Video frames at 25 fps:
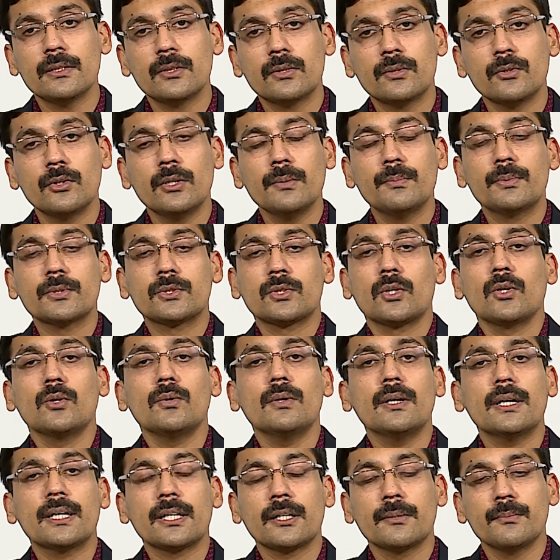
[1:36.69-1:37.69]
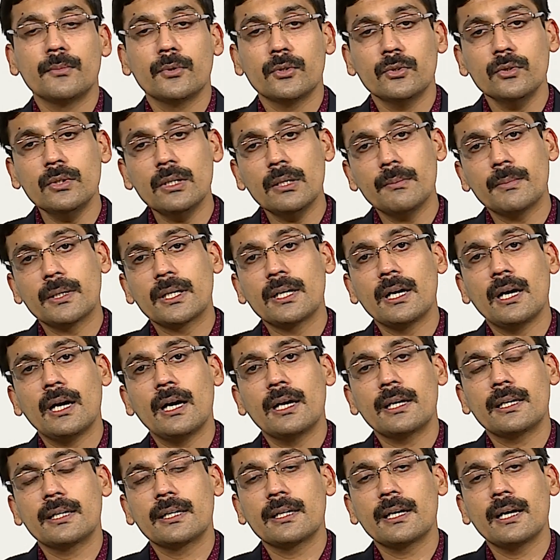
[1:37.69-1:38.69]
துடிப்பு ஸ்லோவாக இருக்கும்போதும் நமக்கு
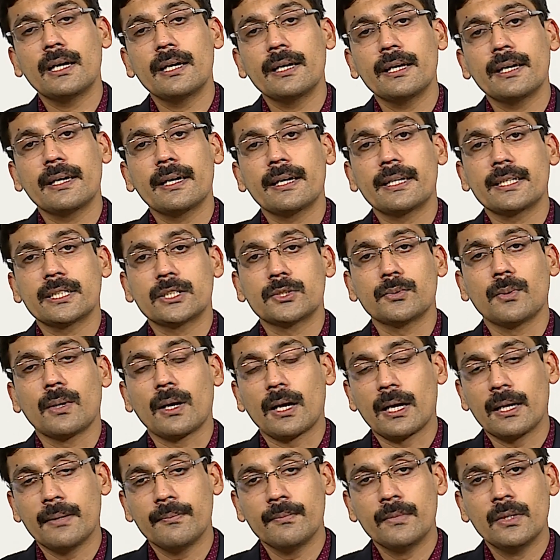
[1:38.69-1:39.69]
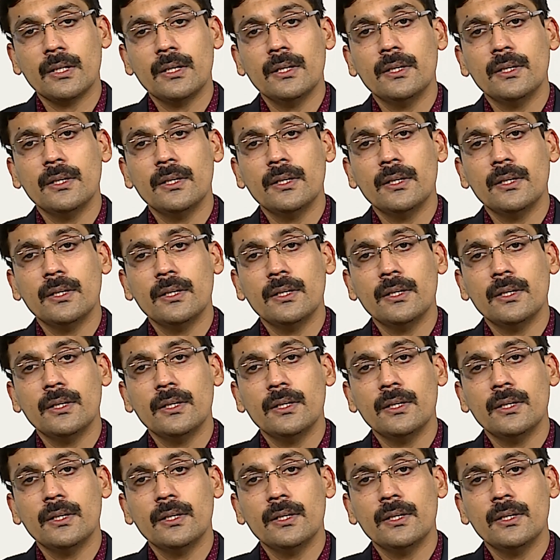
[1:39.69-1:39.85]
ஹார்ட் கார்டியக் அரெஸ்ட் வரலாம்